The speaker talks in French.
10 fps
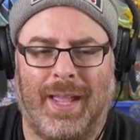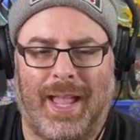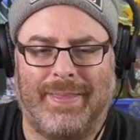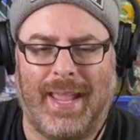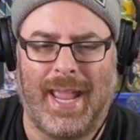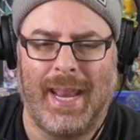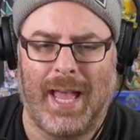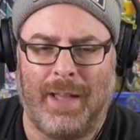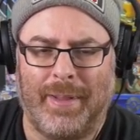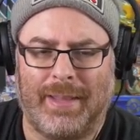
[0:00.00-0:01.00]

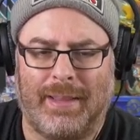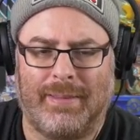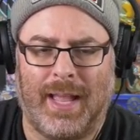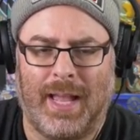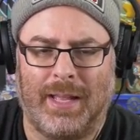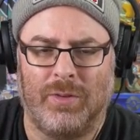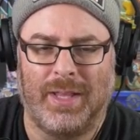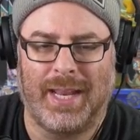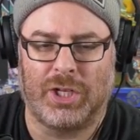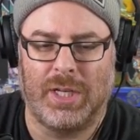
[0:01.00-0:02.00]
Athena Matata, une
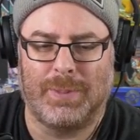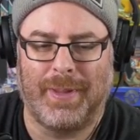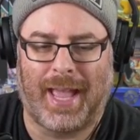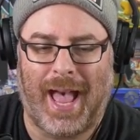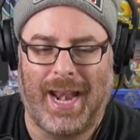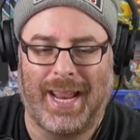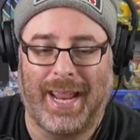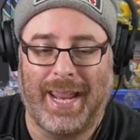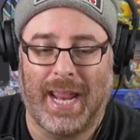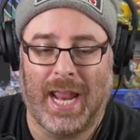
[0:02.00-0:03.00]
énergie de spirale
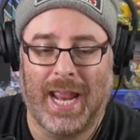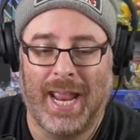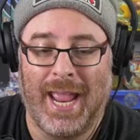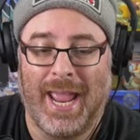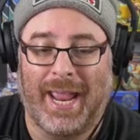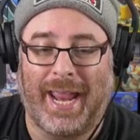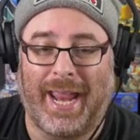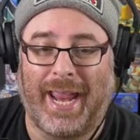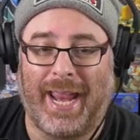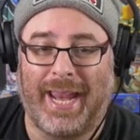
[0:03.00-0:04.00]
et.
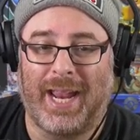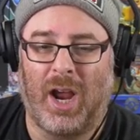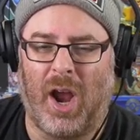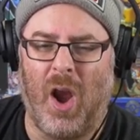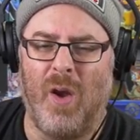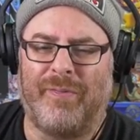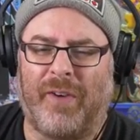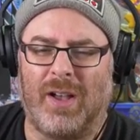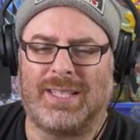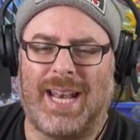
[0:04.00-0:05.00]
et un
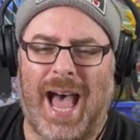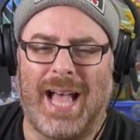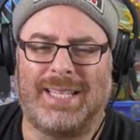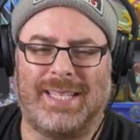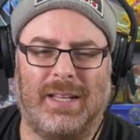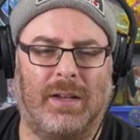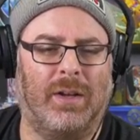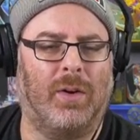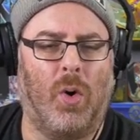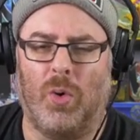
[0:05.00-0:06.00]
Frostlass
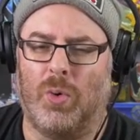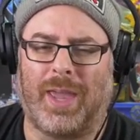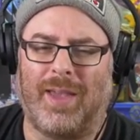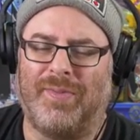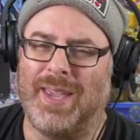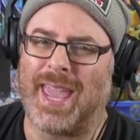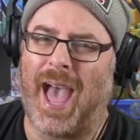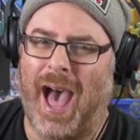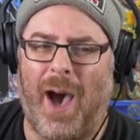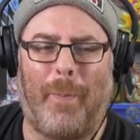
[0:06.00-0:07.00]
holographique
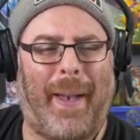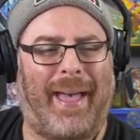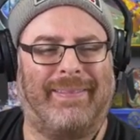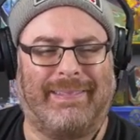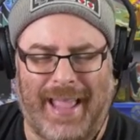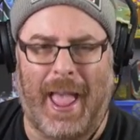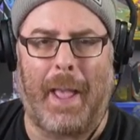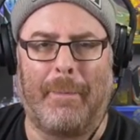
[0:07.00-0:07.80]
en partant.